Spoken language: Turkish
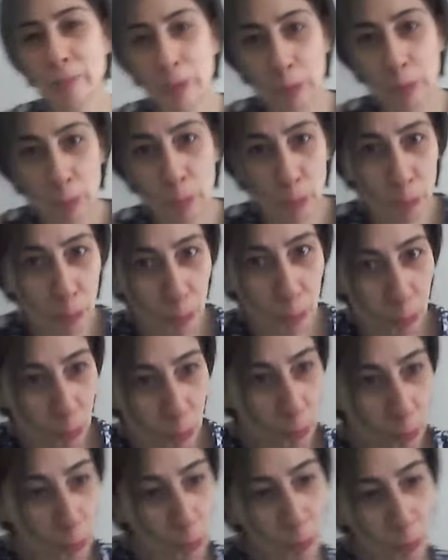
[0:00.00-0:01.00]
beri
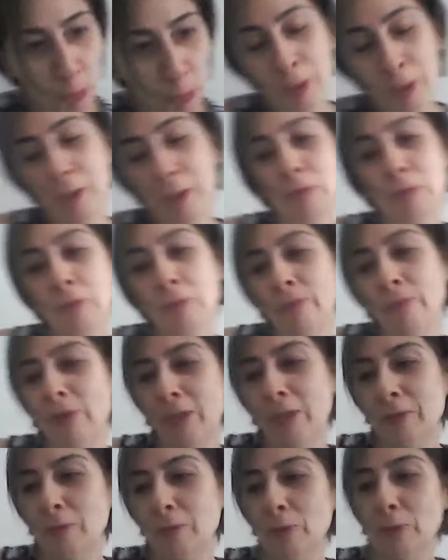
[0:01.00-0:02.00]
huzursuz uyku sendromu
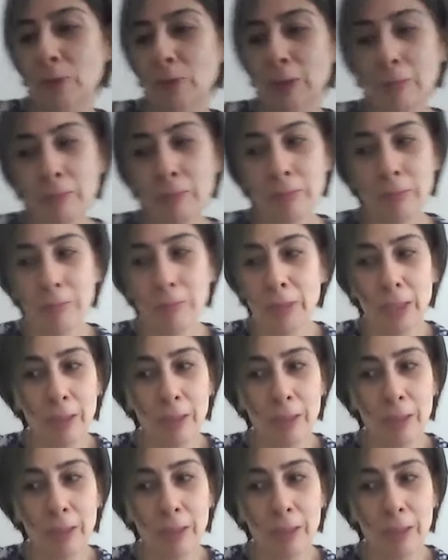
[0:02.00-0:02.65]
vardı hocam.